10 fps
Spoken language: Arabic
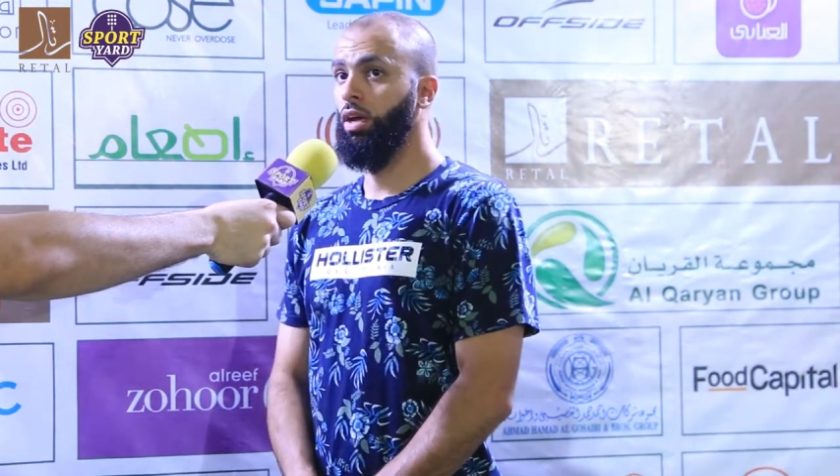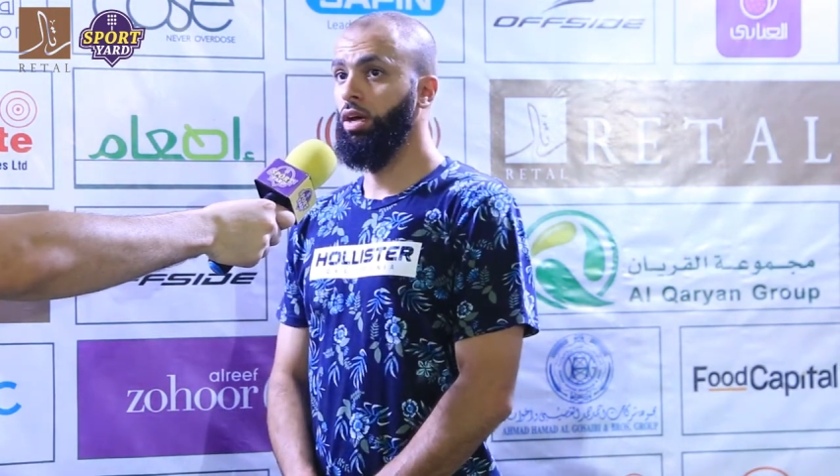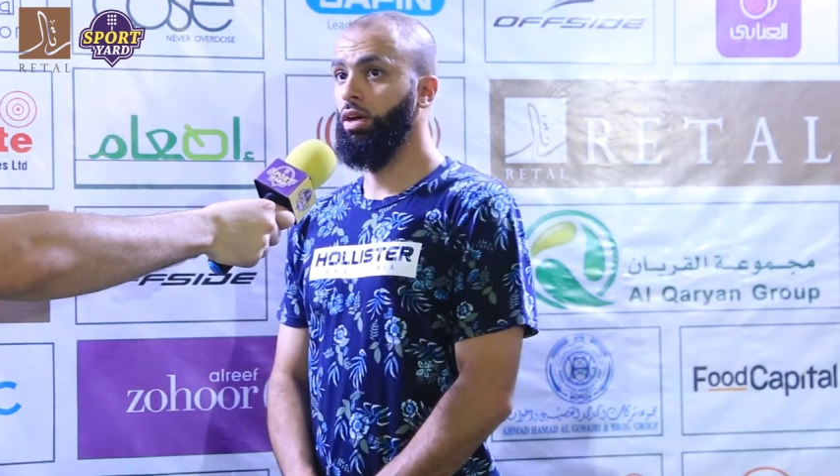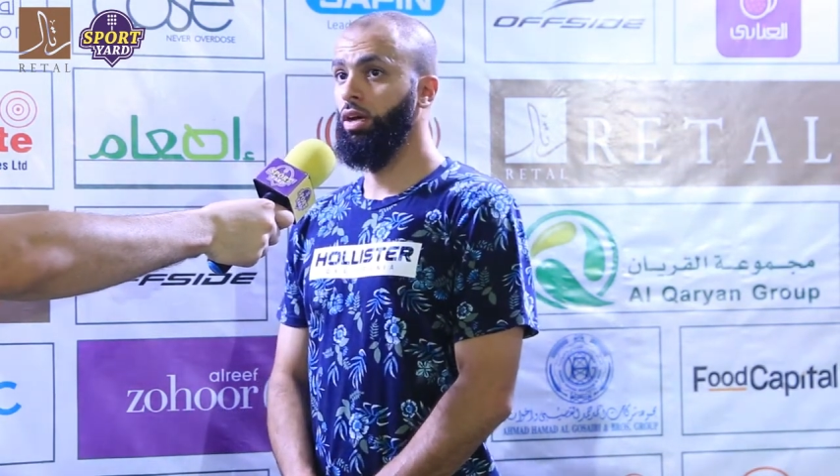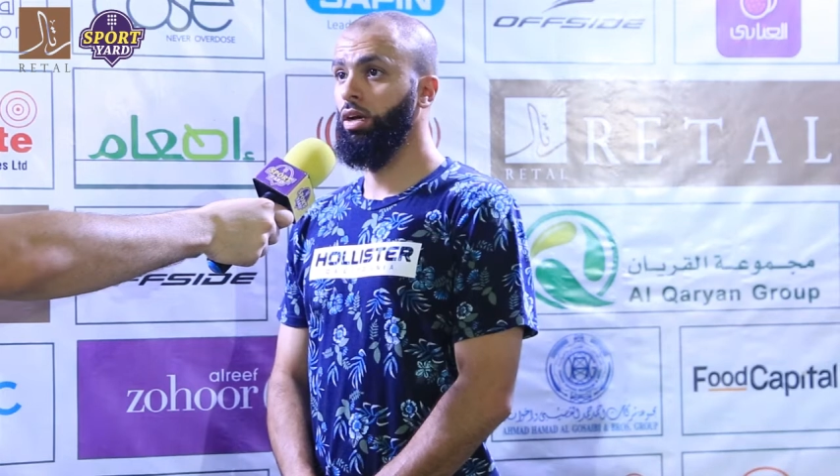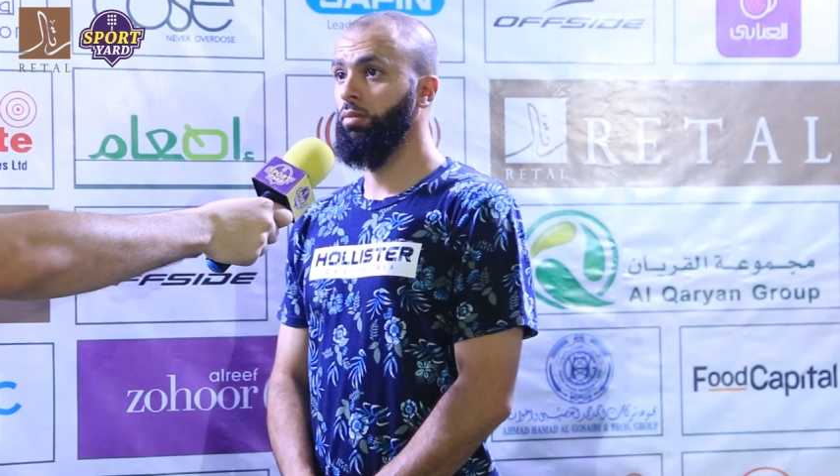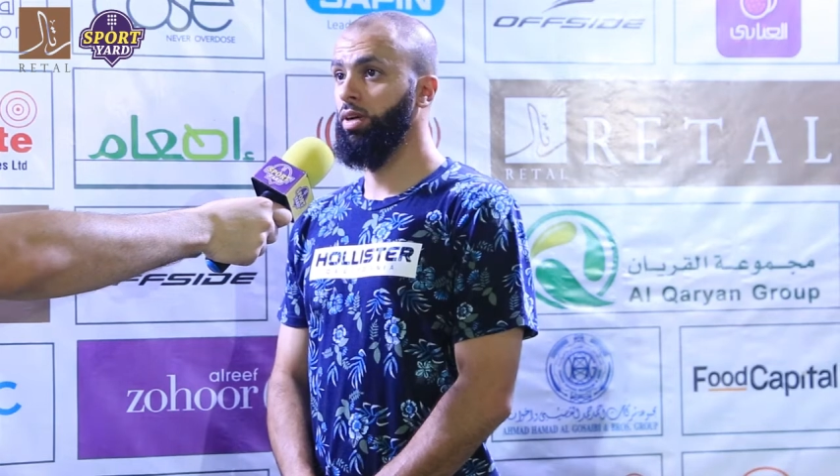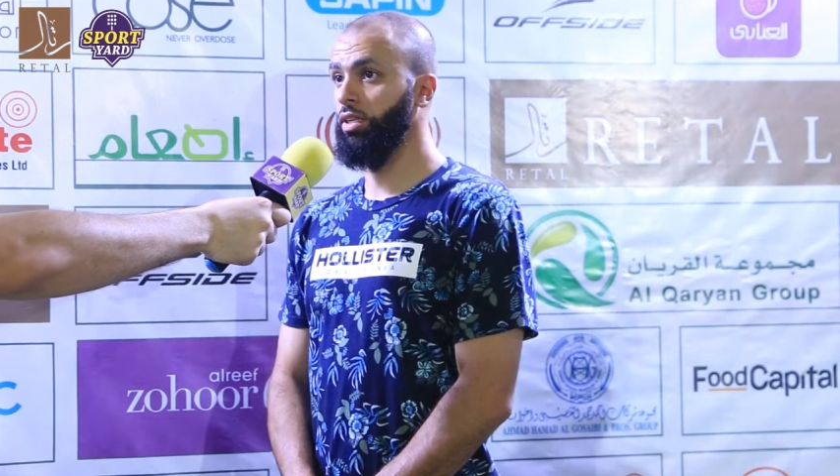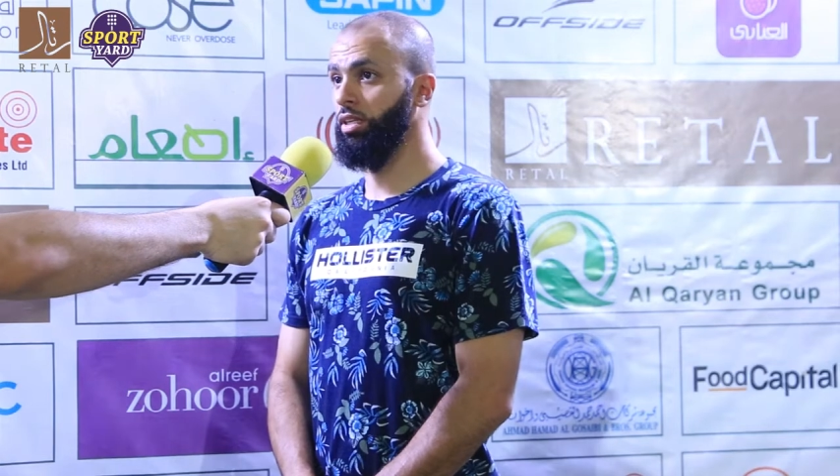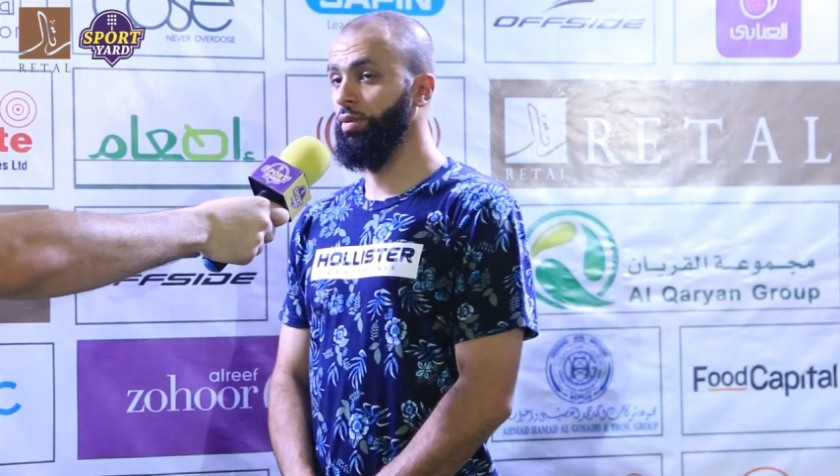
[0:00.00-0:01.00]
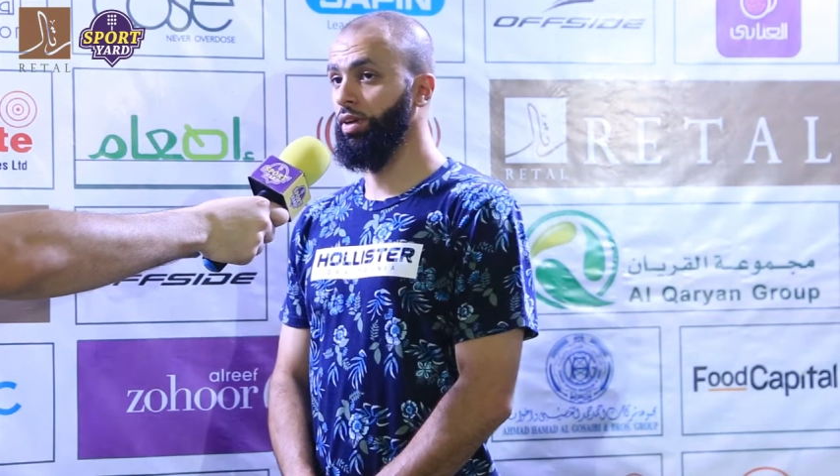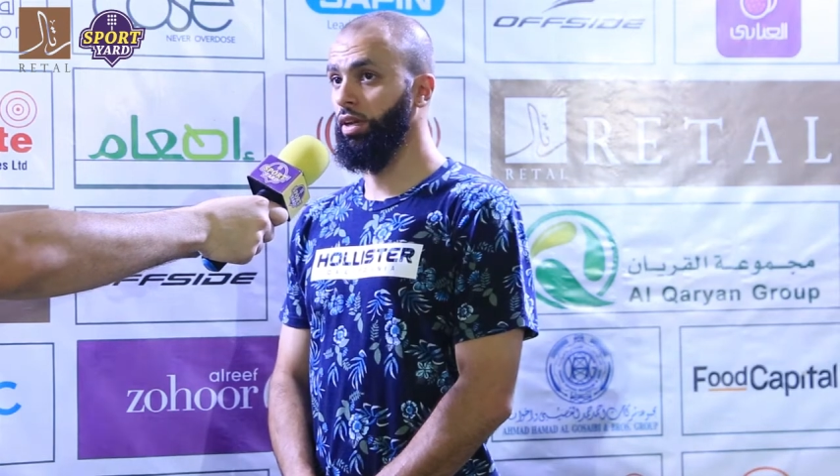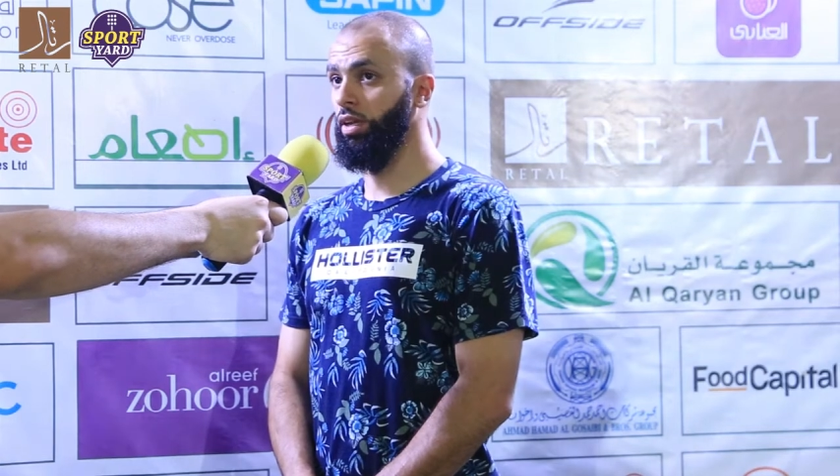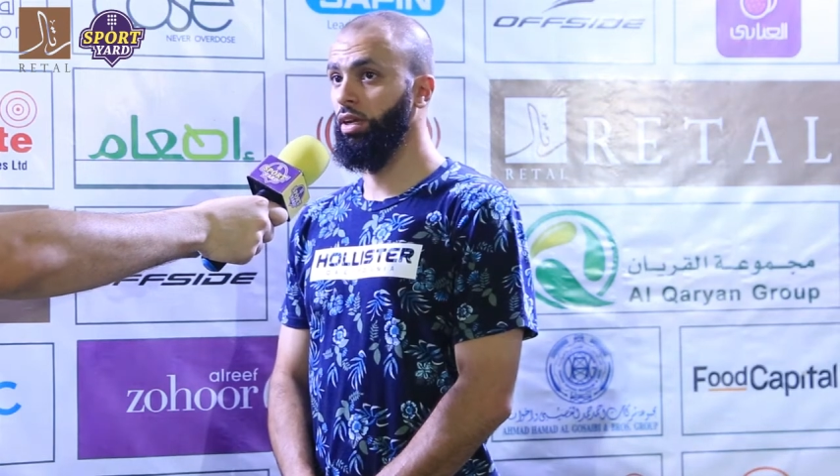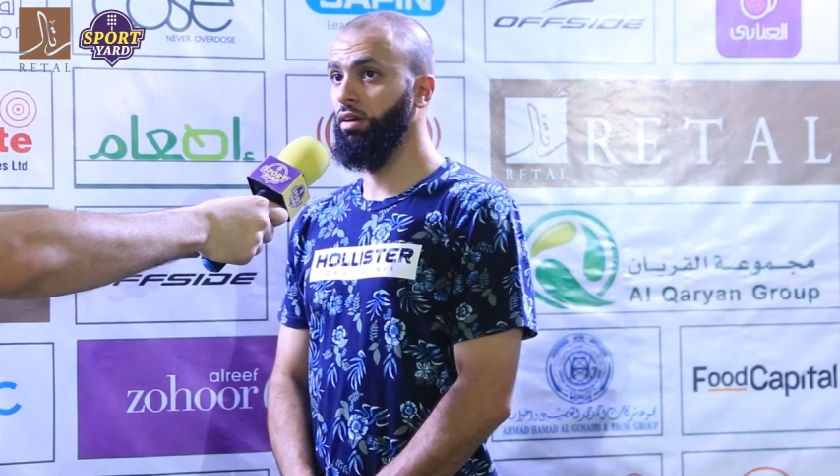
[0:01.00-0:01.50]
آه، ما شاء الله
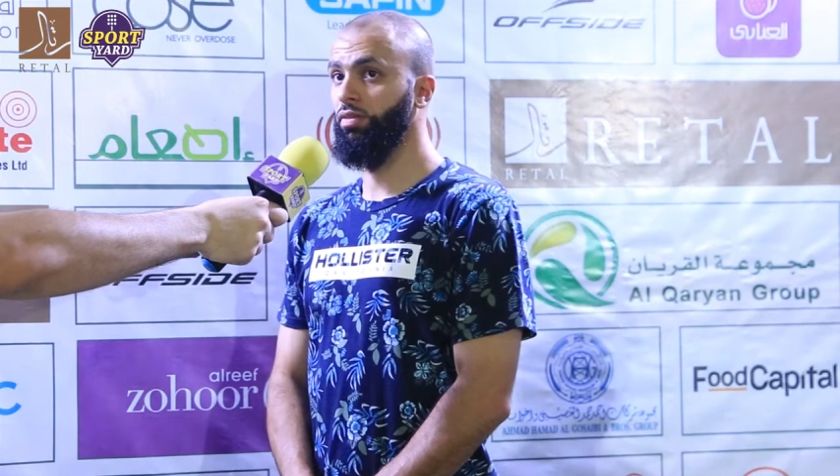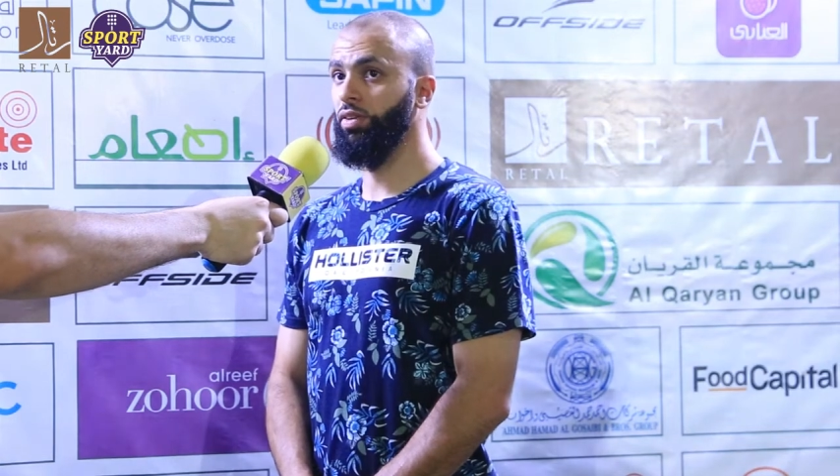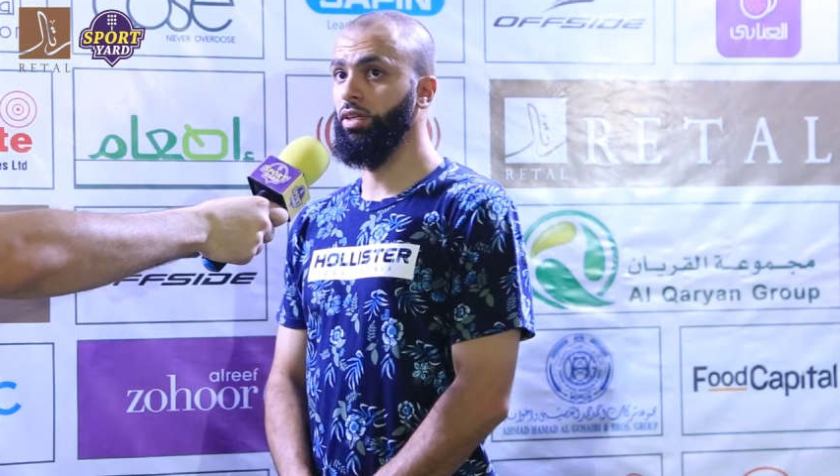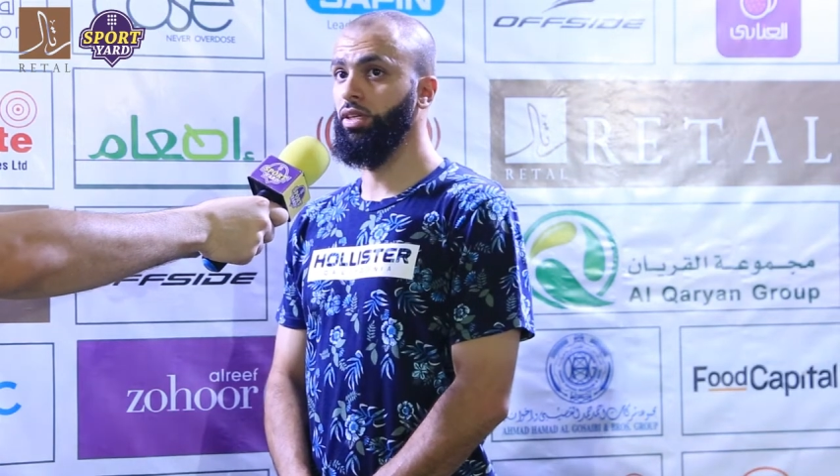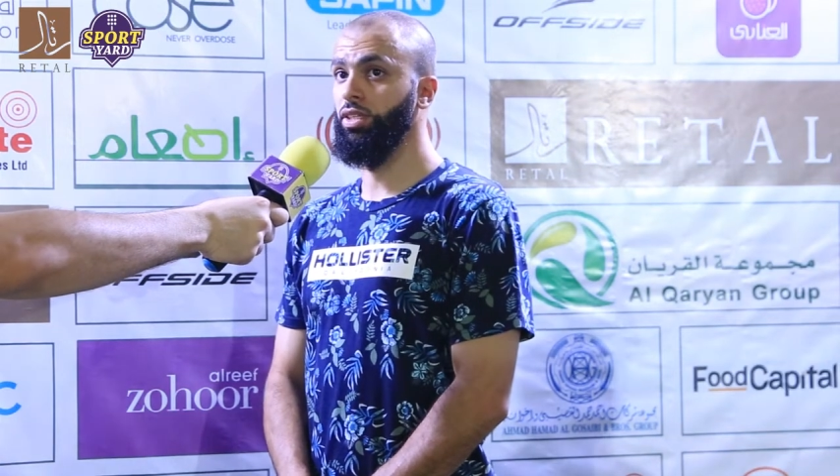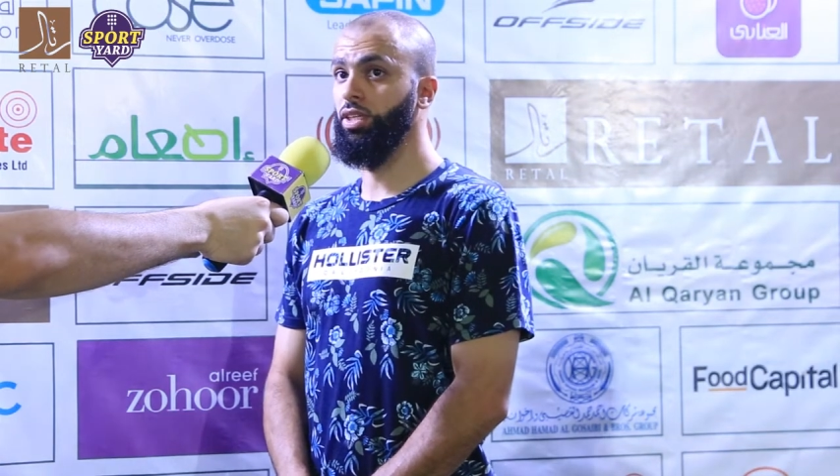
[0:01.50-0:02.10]
تبارك الله فيه